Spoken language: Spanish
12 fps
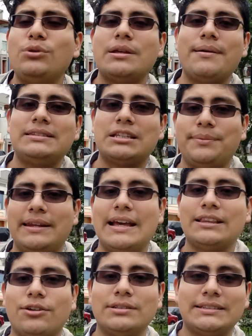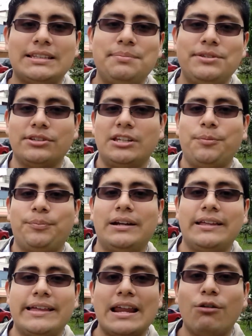Una vez terminadas todas estas misiones, pues
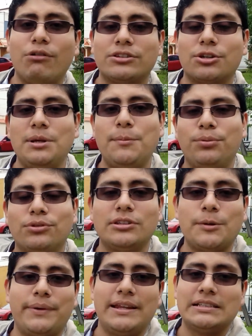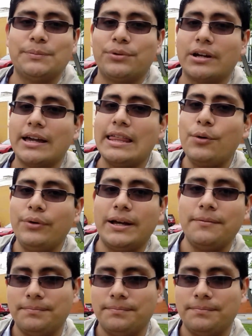le darán 4000 puntos de experiencia por cada una.